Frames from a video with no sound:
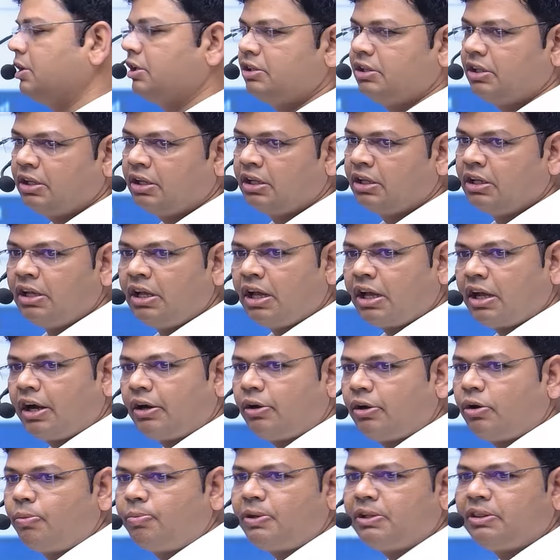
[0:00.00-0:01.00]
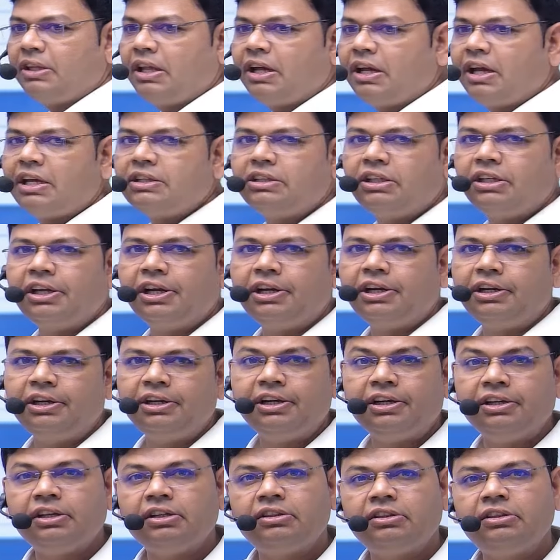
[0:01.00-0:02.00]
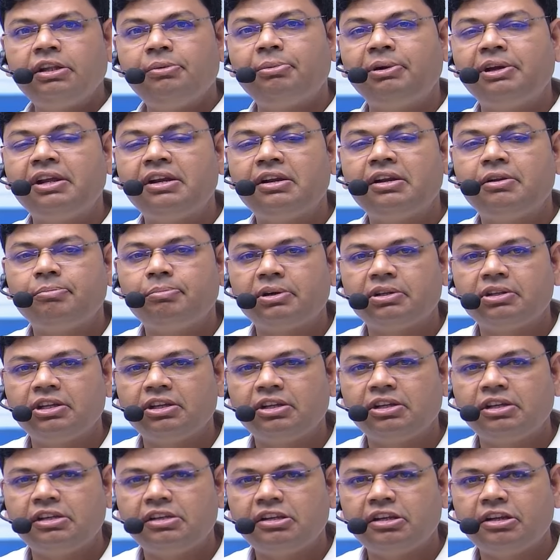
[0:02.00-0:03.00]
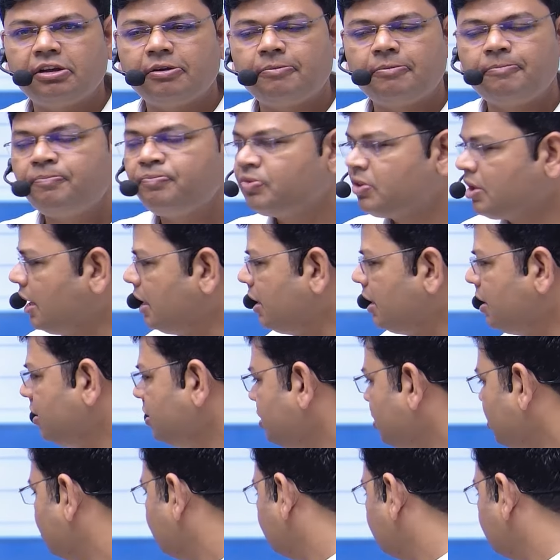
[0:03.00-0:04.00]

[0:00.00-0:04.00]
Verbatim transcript: थे कट ऑफ कितना गई थी 88 कितने बढ़िया नंबर देख लीजिएगा है ना तो